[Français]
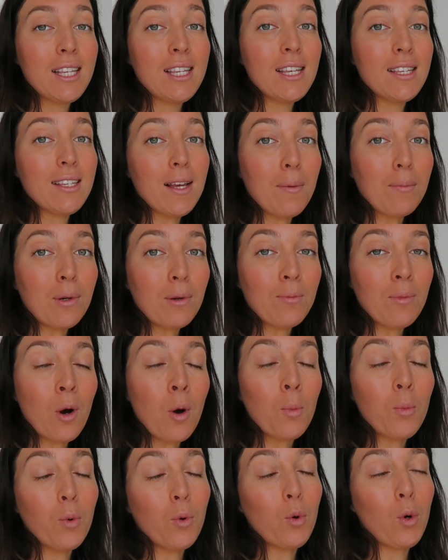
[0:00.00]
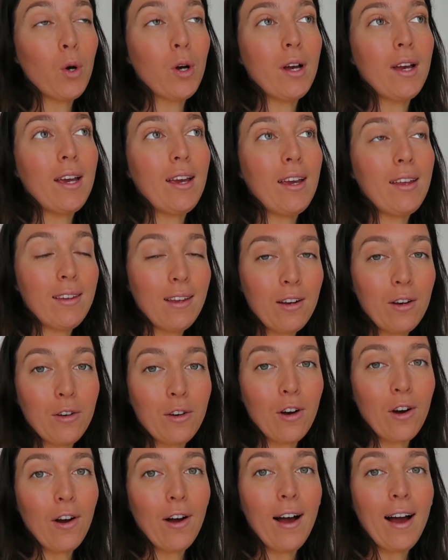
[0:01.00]
C'est simplement pour aider
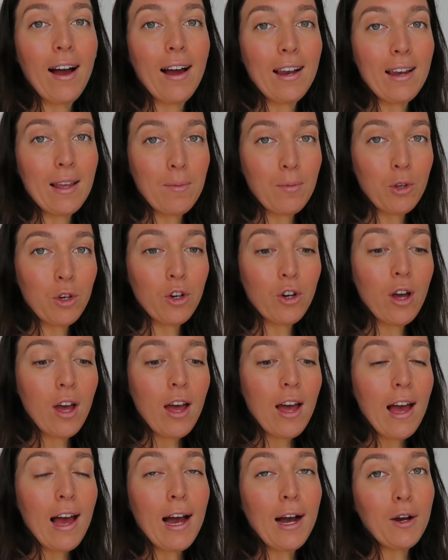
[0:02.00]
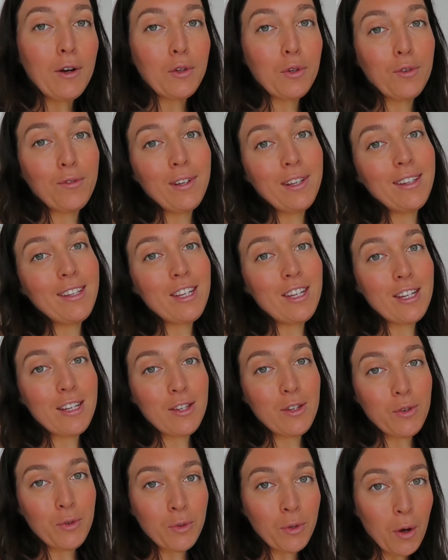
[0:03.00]
le corps à aller mieux, à retrouver une
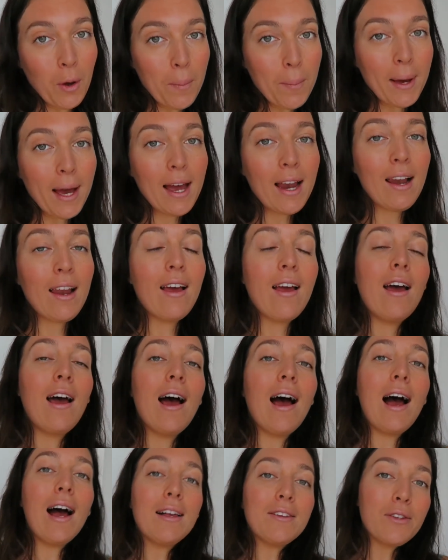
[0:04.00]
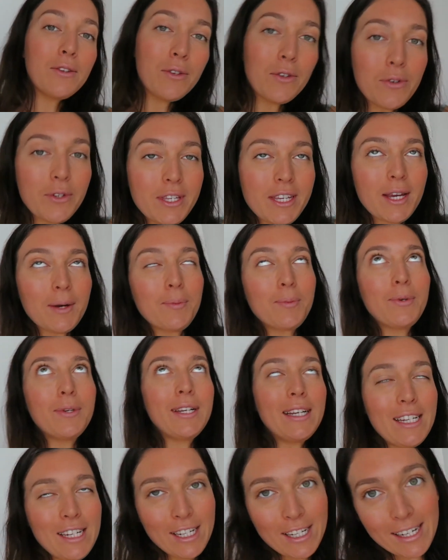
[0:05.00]
digestion normale, à se sentir plus
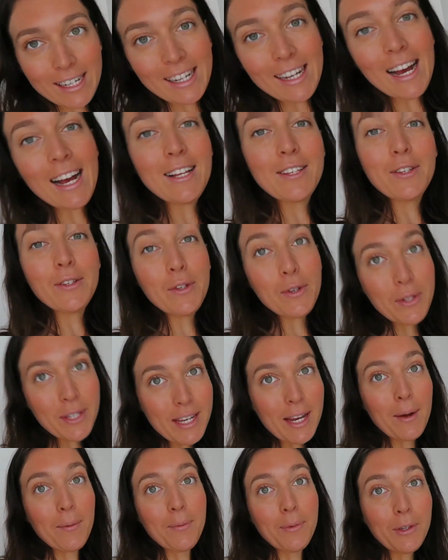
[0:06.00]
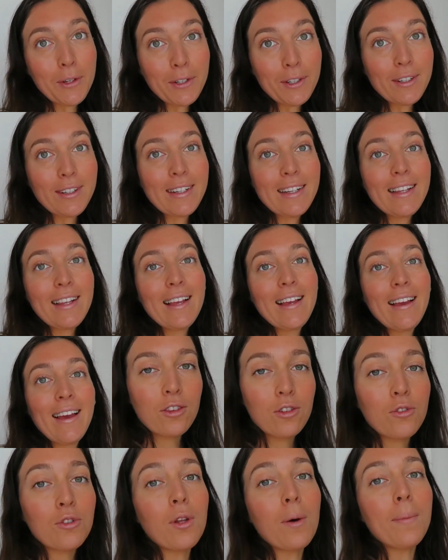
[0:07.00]
léger, à se sentir mieux.
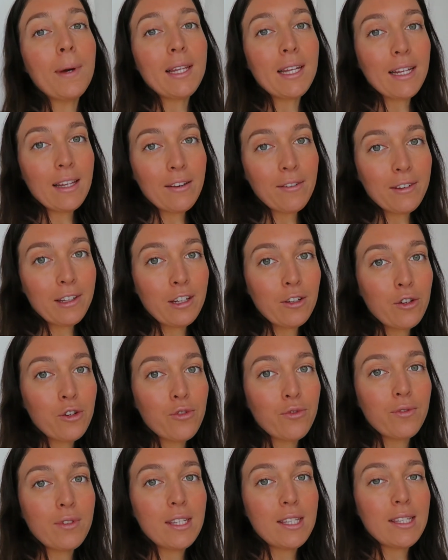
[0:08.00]
Donc dans ma dernière vidéo, je vous